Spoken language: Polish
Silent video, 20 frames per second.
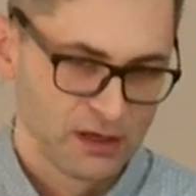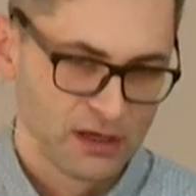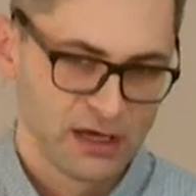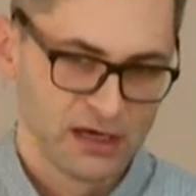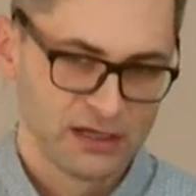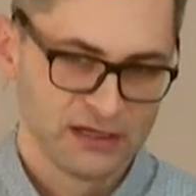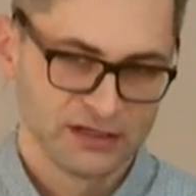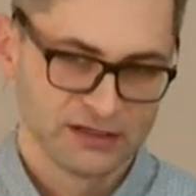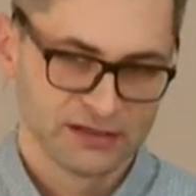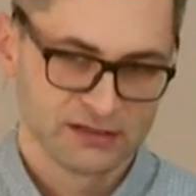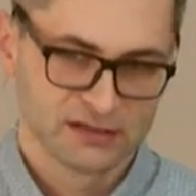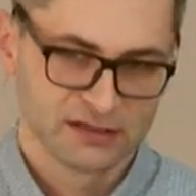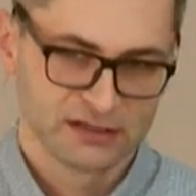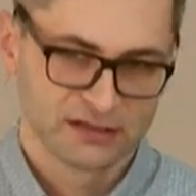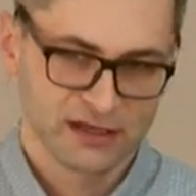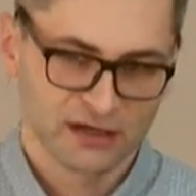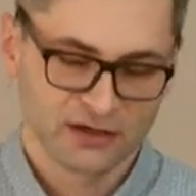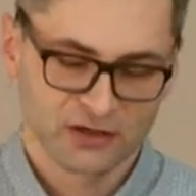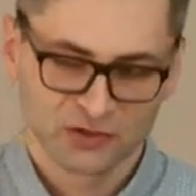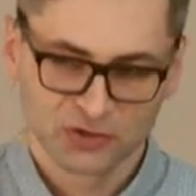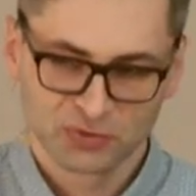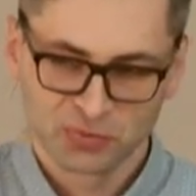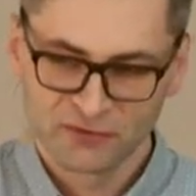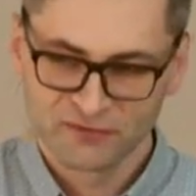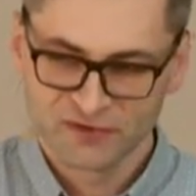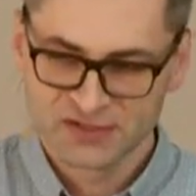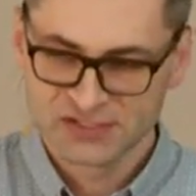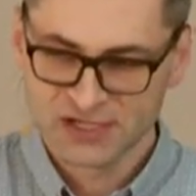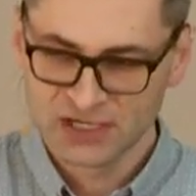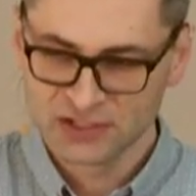Ale jaka
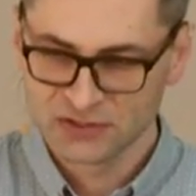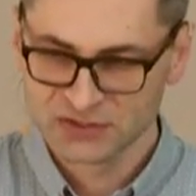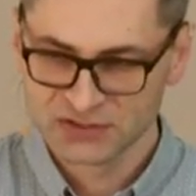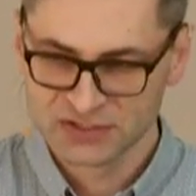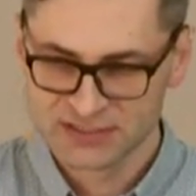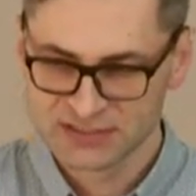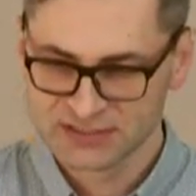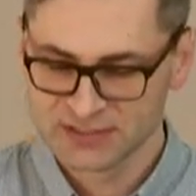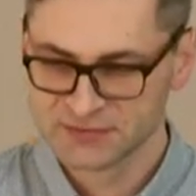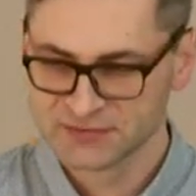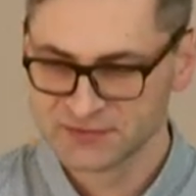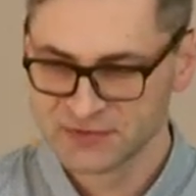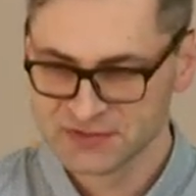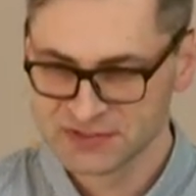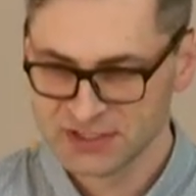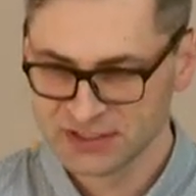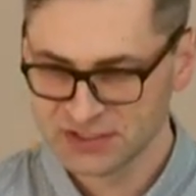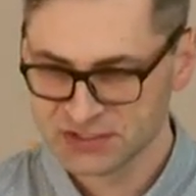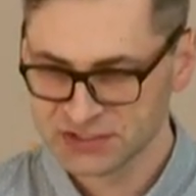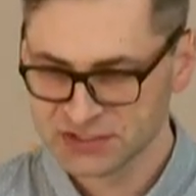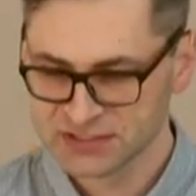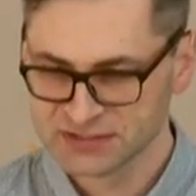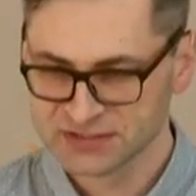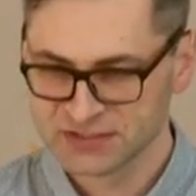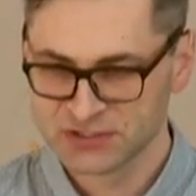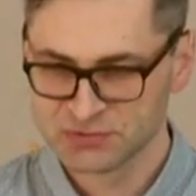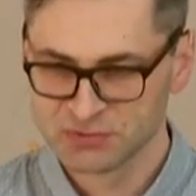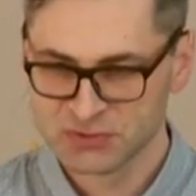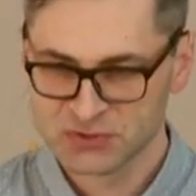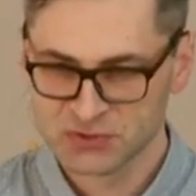odpowiedzialność jest z tym związana, że
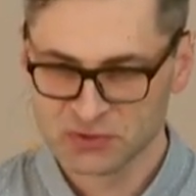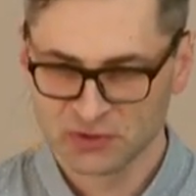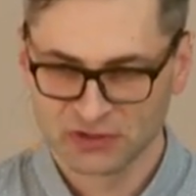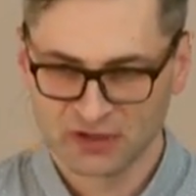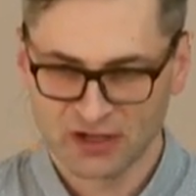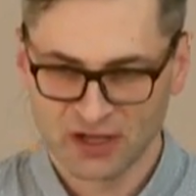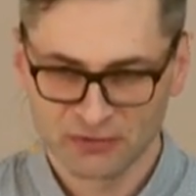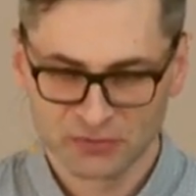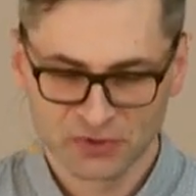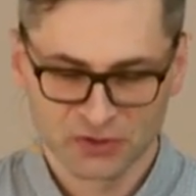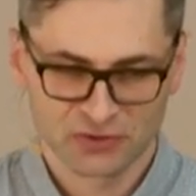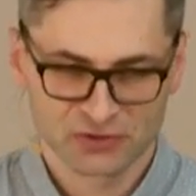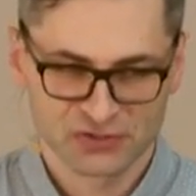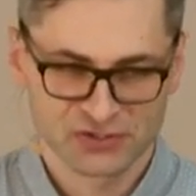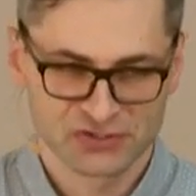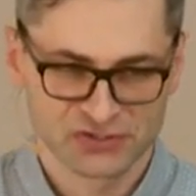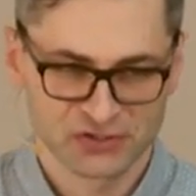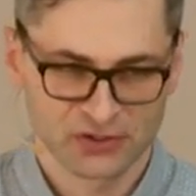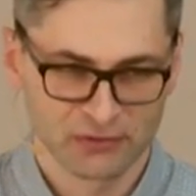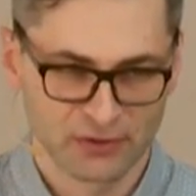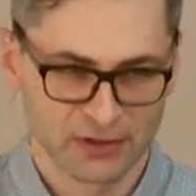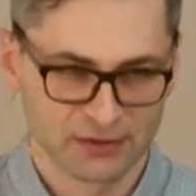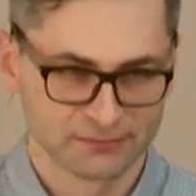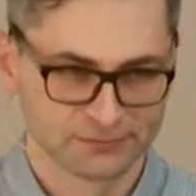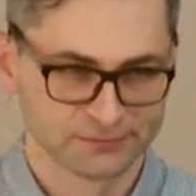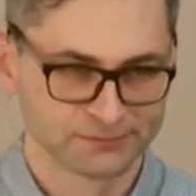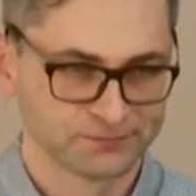jesteśmy członkami Kościoła?